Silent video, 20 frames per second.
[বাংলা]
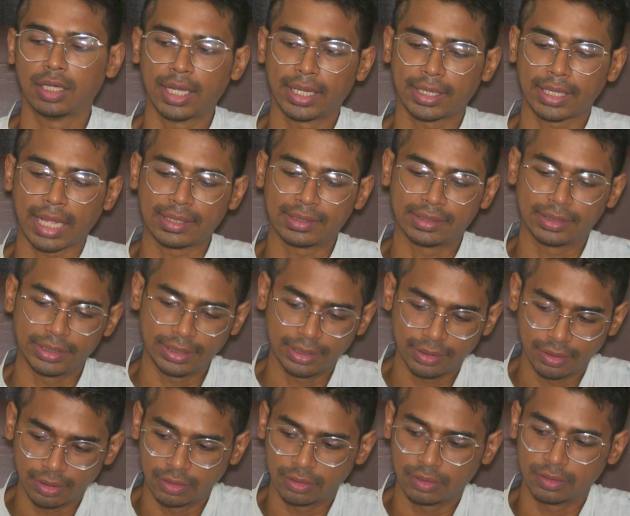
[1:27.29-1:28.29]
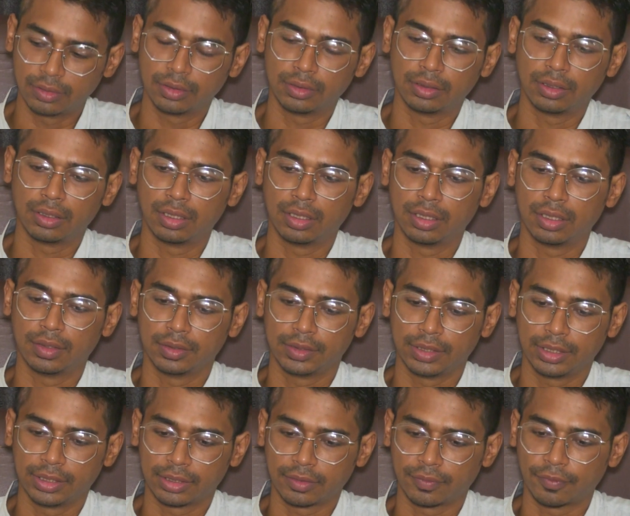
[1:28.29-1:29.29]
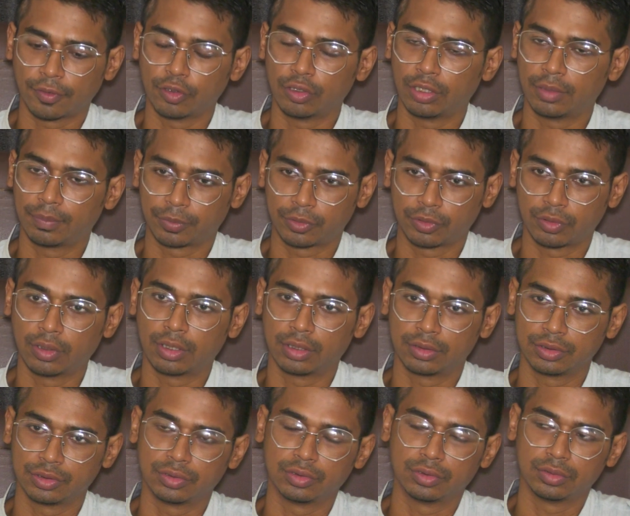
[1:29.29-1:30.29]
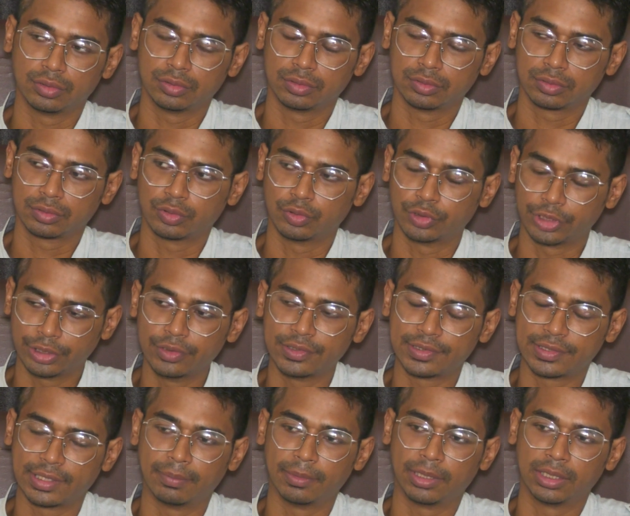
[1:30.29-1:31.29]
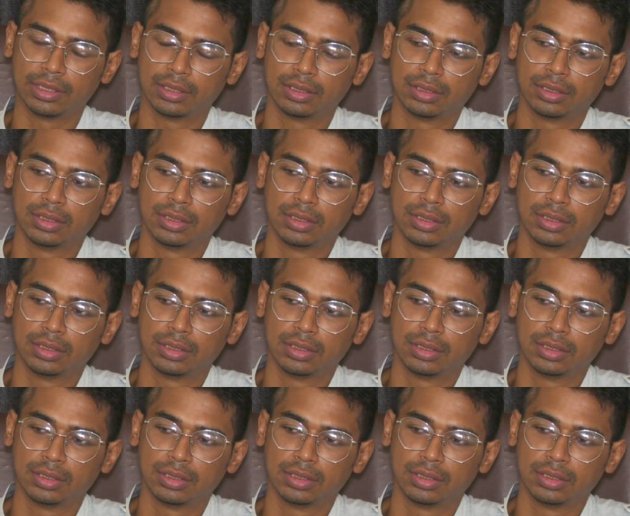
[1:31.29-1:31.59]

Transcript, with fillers: এক আত্মীয়ের ইয়েটা ফলো আপ করার জন্য করতে হয়েছে আমার